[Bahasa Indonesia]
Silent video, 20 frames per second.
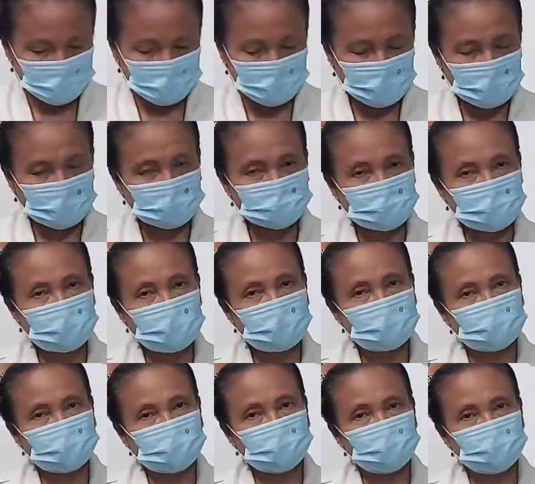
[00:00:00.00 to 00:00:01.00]
yang
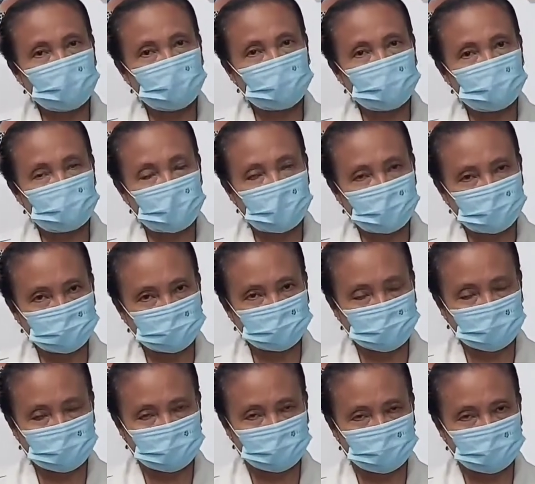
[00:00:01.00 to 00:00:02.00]
sangat luar
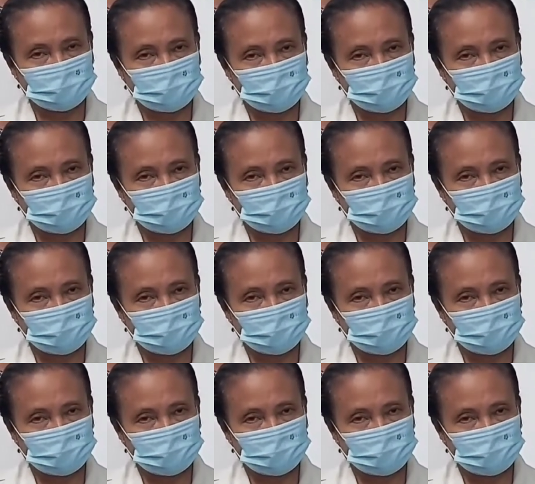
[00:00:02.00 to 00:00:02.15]
biasa,